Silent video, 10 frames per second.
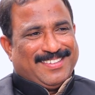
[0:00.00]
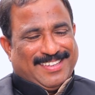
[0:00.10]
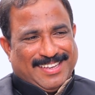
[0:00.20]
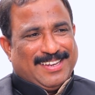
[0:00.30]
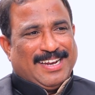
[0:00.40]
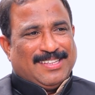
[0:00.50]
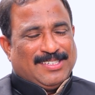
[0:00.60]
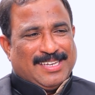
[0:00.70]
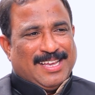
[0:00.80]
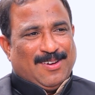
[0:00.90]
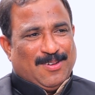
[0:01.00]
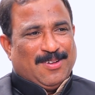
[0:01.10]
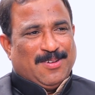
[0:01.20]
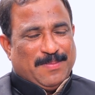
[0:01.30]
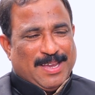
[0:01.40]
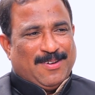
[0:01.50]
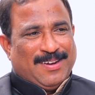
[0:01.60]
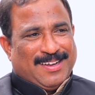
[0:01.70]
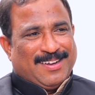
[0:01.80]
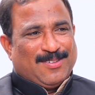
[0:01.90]
ఓకే రాజకీయాల్లో మీ
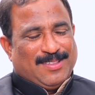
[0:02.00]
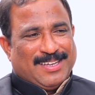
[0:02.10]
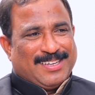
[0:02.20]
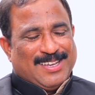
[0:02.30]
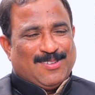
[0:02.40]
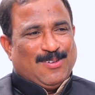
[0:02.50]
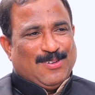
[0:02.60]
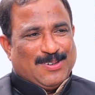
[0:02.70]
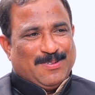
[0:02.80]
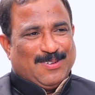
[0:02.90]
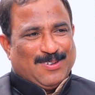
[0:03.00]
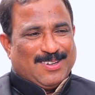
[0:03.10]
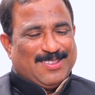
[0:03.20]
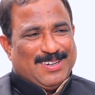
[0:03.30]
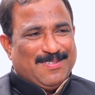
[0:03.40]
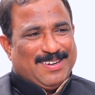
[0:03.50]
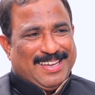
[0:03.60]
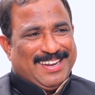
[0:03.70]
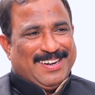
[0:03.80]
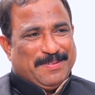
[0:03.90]
ఆవిడ కొద్దిగా కేసుల విషయంలో కూడా కొద్దిగా
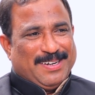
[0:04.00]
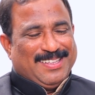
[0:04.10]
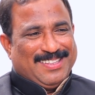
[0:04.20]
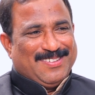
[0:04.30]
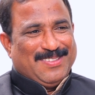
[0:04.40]
డిఫిట్ అయ్యారనమాట అయితే